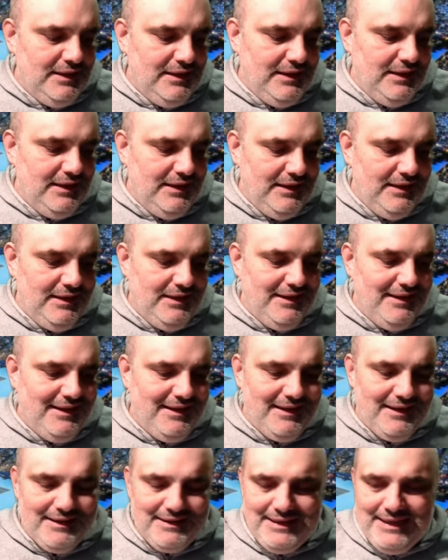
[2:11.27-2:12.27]

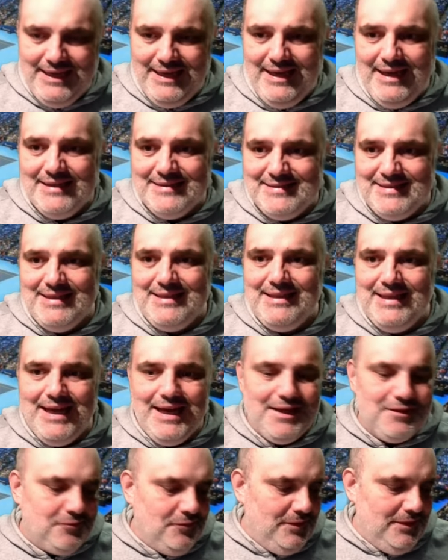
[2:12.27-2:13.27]
eh, che è
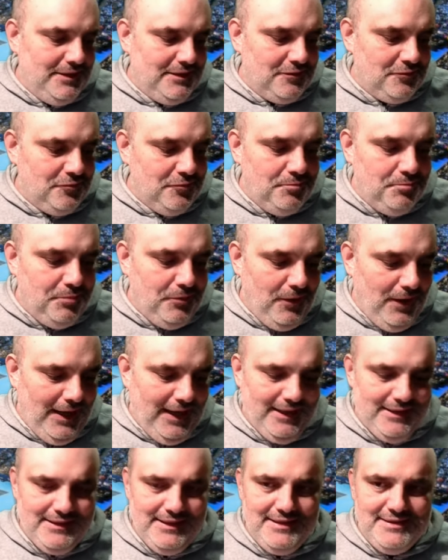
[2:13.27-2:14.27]
assegnato al gruppo
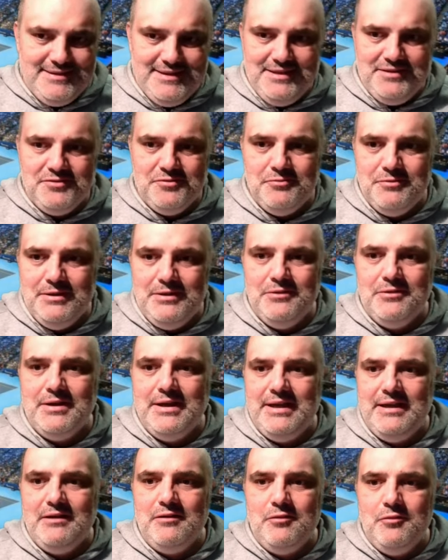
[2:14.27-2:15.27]
A nel senso quello
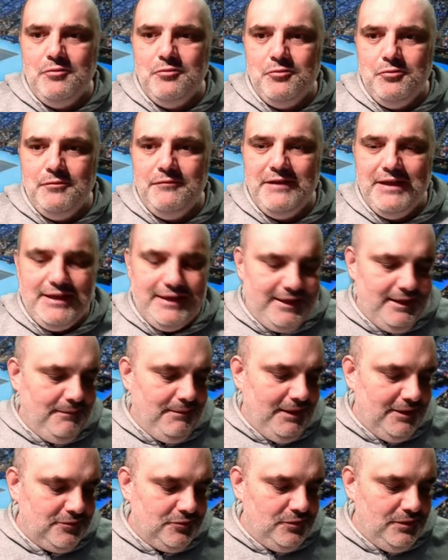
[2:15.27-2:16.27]
che, con cui viene
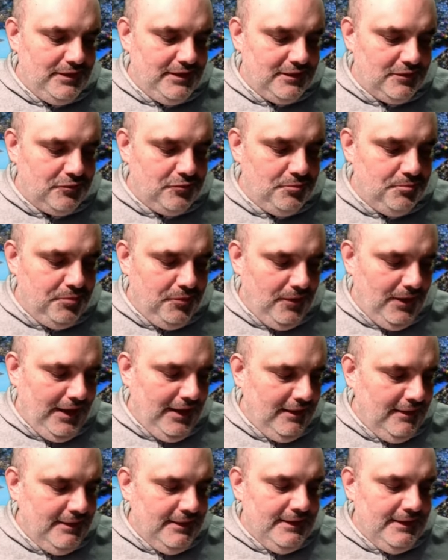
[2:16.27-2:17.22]
chiamato il gruppo A